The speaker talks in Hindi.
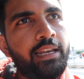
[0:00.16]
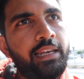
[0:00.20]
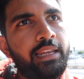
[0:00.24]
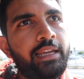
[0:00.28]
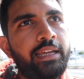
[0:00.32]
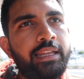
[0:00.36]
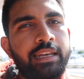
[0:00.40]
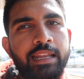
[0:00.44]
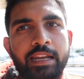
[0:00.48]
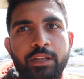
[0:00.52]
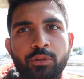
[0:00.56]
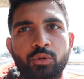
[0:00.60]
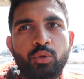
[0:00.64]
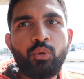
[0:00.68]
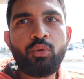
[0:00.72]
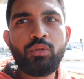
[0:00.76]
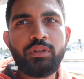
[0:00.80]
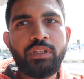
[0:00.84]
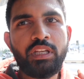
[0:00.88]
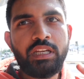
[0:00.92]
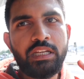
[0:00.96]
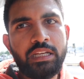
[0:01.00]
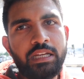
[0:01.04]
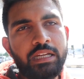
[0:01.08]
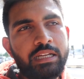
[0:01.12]
लेकिन यार दो
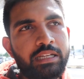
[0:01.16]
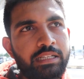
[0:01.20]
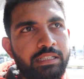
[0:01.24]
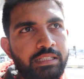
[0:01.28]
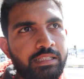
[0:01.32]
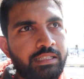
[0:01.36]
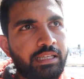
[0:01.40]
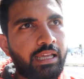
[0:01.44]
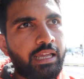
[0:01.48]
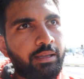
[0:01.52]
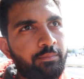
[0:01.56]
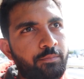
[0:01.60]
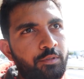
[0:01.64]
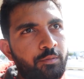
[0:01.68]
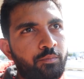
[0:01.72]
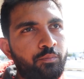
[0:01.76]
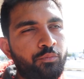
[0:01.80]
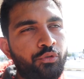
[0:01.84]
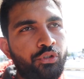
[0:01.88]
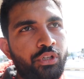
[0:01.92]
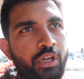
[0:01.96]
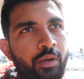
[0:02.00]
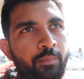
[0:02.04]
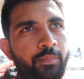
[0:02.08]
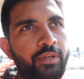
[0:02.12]
तरीके के स्कैम्स
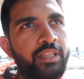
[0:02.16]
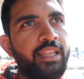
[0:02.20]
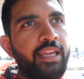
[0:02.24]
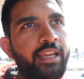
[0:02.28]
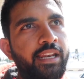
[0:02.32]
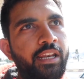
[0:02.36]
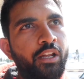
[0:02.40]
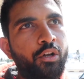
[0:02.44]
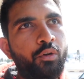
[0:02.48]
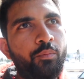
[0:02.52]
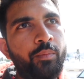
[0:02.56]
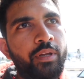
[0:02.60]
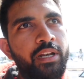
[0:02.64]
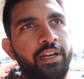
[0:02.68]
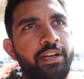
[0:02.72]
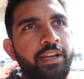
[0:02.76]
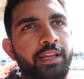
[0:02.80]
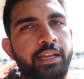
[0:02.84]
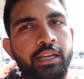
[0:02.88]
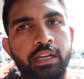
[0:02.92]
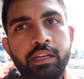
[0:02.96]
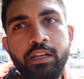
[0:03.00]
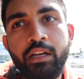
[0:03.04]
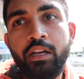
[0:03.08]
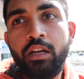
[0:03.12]
मुझे ज़्यादा देखने को मिल
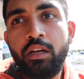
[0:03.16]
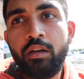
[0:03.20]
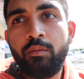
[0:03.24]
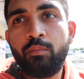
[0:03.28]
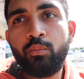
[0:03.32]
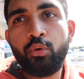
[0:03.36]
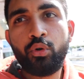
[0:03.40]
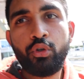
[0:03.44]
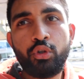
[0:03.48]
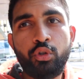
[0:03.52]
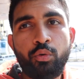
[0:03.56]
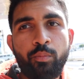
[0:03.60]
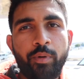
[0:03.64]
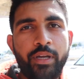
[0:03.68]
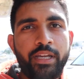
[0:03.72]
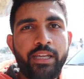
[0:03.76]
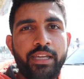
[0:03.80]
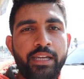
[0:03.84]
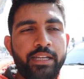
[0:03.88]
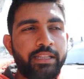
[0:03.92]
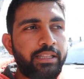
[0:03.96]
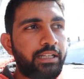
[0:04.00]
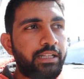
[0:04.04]
रहा है वो दुबई के